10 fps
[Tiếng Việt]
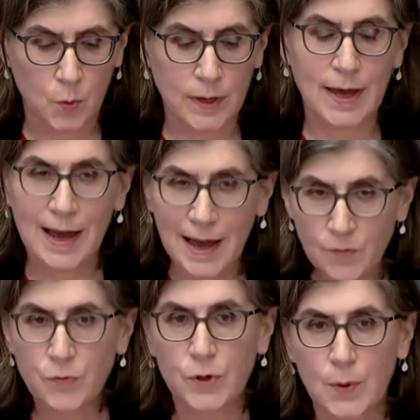cận
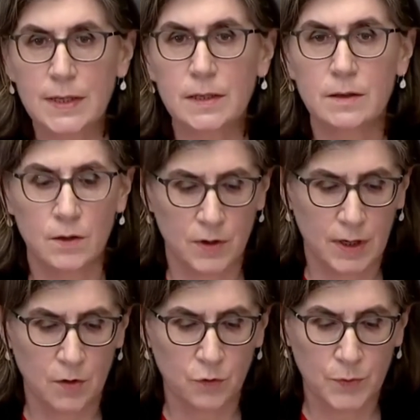phái bộ thường trực
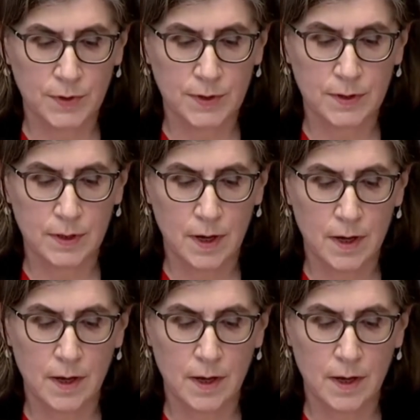của đất nước tại